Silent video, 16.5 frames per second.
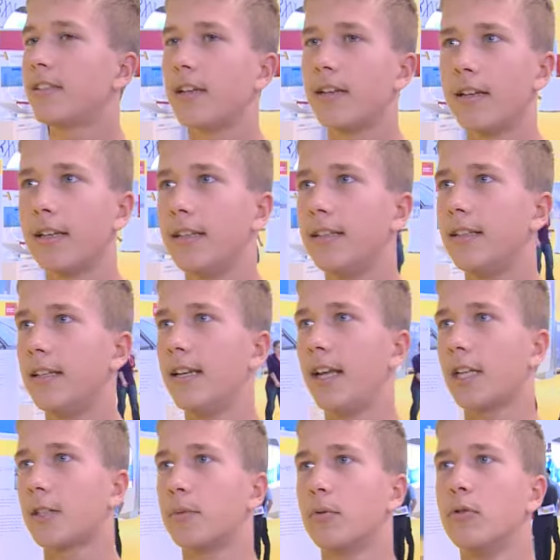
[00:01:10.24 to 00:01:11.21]
ich an der
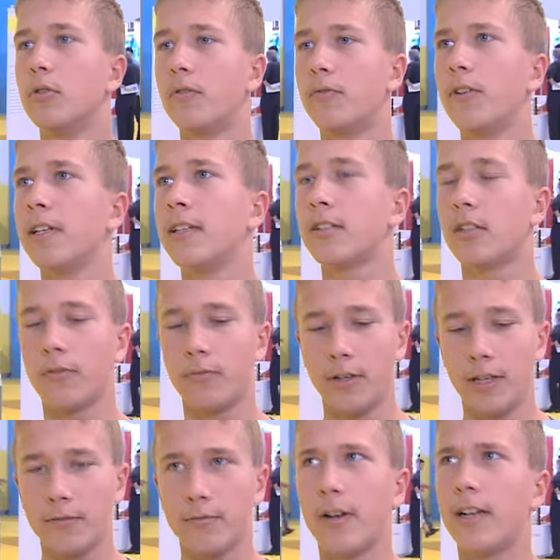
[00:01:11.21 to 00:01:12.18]
Ideenexpo gut finde, ist auf
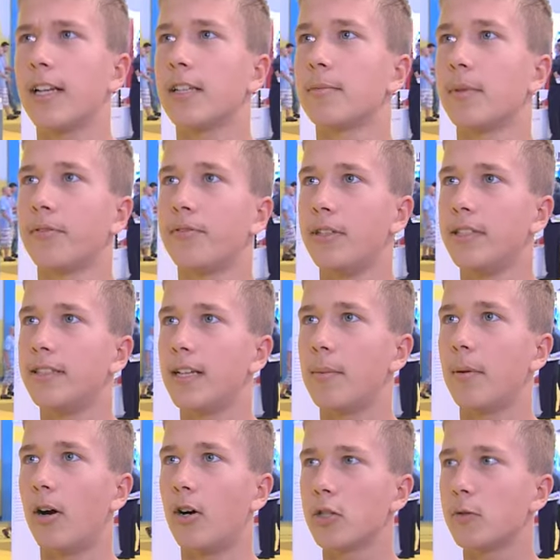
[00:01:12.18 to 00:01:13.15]
jeden Fall, dass man viel
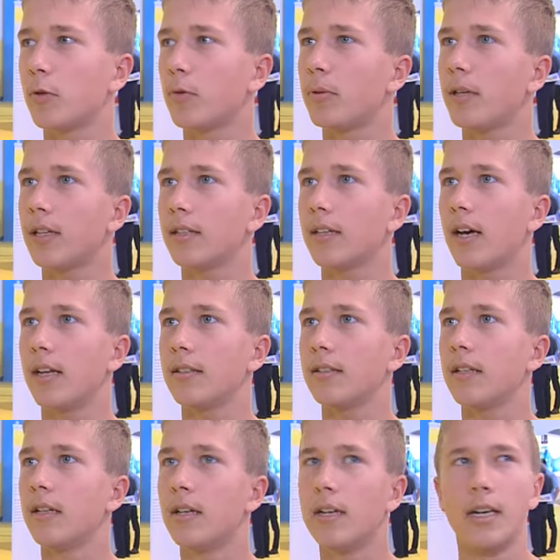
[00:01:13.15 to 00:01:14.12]
selber ausprobieren
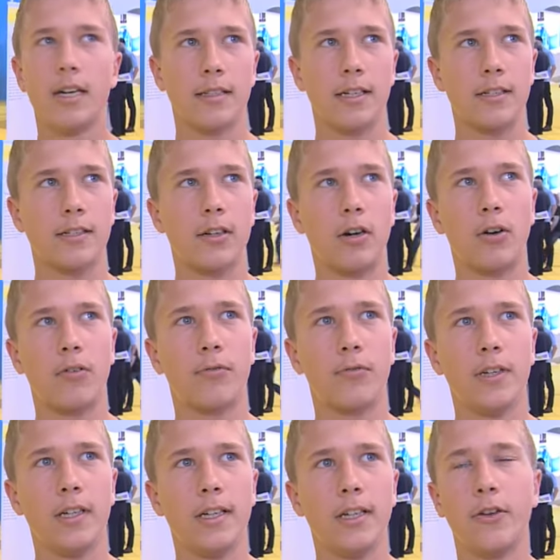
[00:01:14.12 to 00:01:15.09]
kann, dass es auch
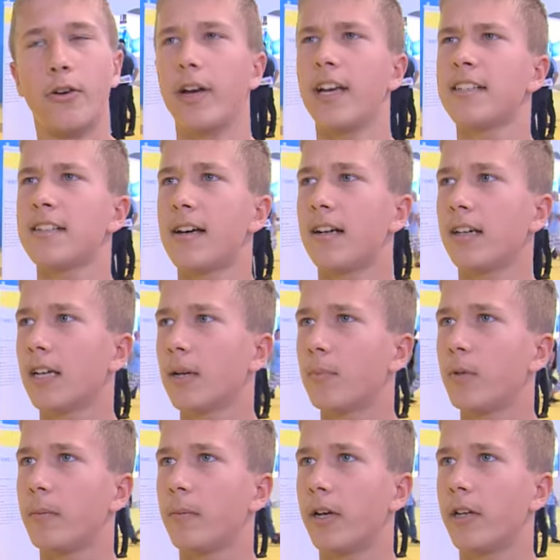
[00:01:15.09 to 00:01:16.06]
viele neue Sachen
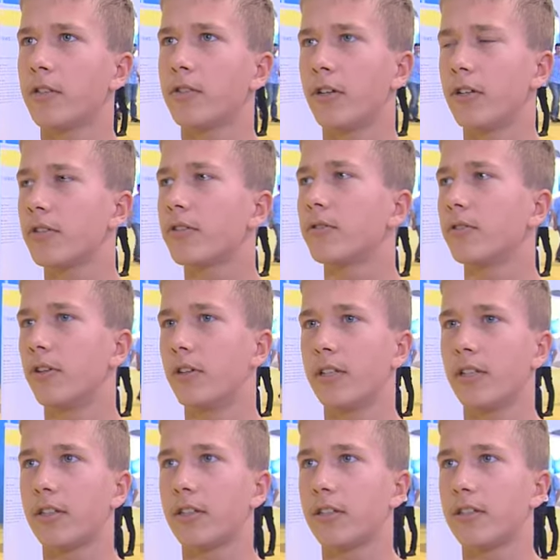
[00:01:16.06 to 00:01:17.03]
gibt, die man sonst so noch
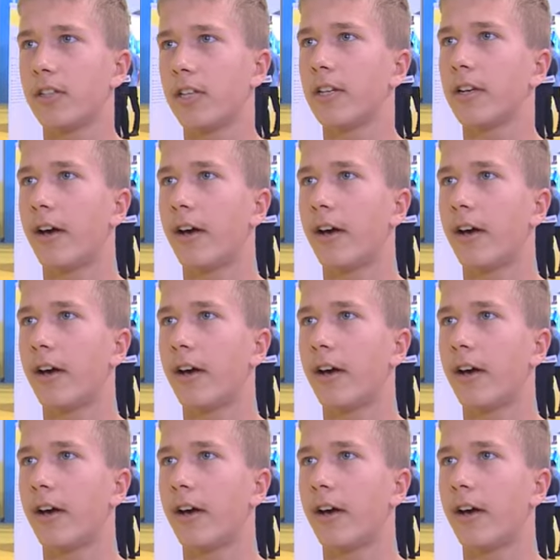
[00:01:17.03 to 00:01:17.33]
nicht gesehen